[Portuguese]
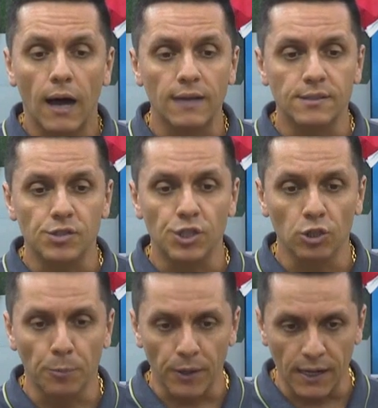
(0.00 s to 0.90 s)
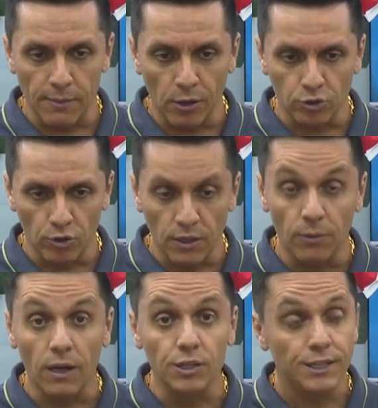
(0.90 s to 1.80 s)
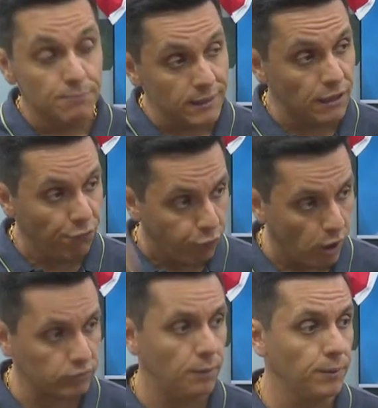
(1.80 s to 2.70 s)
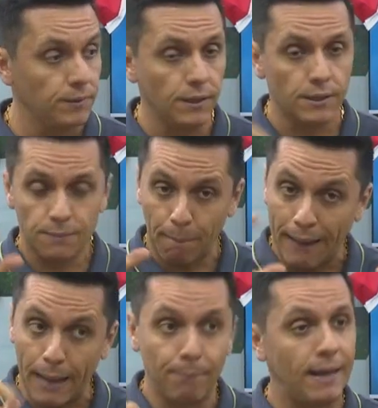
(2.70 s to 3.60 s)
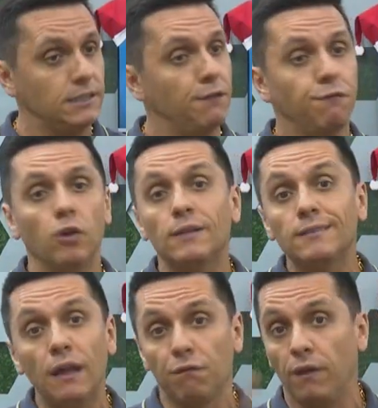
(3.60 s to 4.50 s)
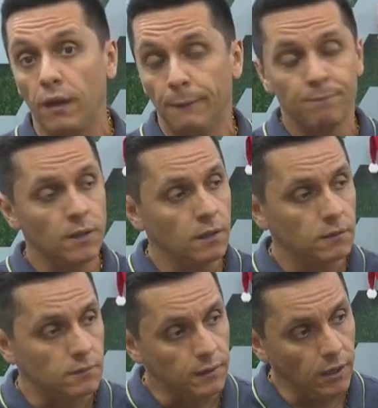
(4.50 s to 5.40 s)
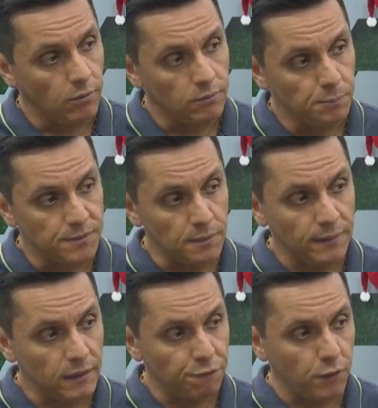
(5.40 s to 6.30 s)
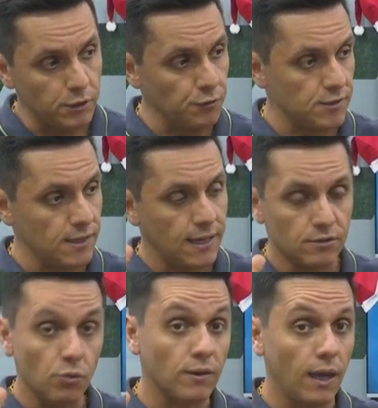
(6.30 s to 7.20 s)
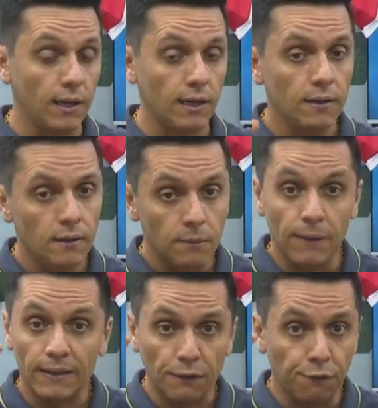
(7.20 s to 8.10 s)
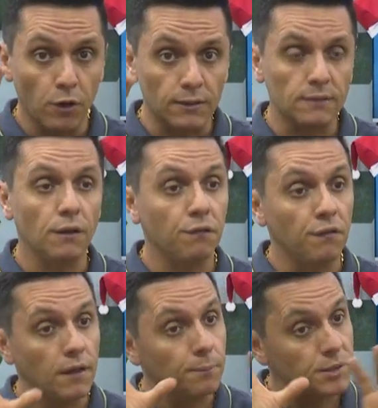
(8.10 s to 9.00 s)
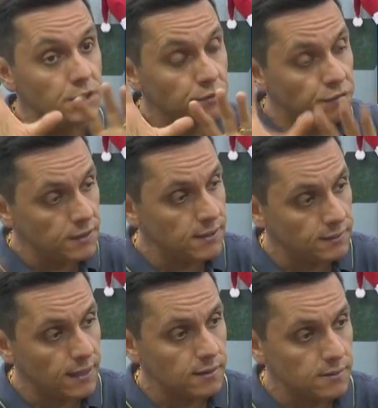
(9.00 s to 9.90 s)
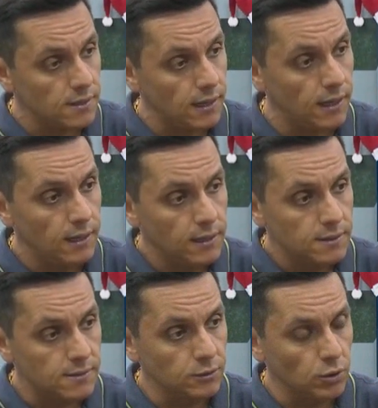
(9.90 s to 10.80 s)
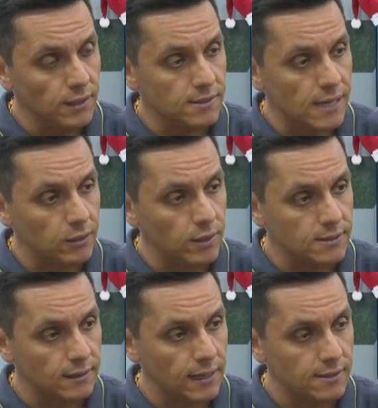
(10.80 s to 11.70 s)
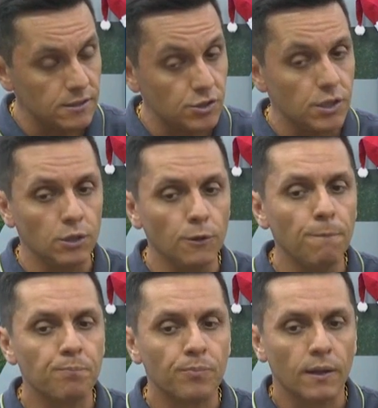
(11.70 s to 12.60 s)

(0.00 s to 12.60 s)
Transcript: assistindo ao programa Os Anos da Bola. Gente, manda foto, é importante. Bate a foto da TV, entendeu? Não precisa bater a foto de você caso não queira. Bata a foto da TV pra gente ver que você tá é, sintonizado aí, que você tá assistindo,